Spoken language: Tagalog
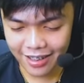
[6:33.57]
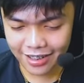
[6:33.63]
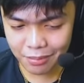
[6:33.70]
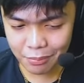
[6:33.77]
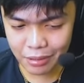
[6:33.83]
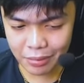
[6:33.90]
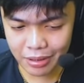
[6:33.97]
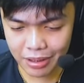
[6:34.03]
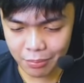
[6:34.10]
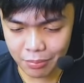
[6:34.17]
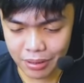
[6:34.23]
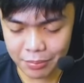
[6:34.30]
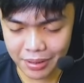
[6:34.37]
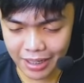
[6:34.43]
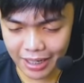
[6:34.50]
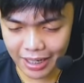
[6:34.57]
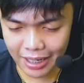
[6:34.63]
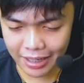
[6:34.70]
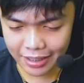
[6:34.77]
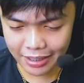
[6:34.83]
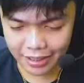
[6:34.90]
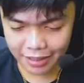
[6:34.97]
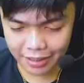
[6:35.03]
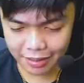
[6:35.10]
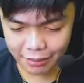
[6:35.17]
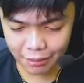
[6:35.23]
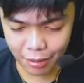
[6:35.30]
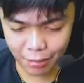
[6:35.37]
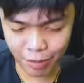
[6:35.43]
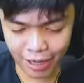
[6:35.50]
Anong biling ng Bibi Kalani?
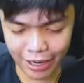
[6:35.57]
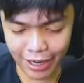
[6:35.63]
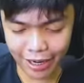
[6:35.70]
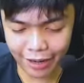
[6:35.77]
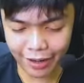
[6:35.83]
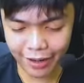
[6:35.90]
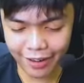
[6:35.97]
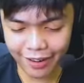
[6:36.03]
Bubo Kalani.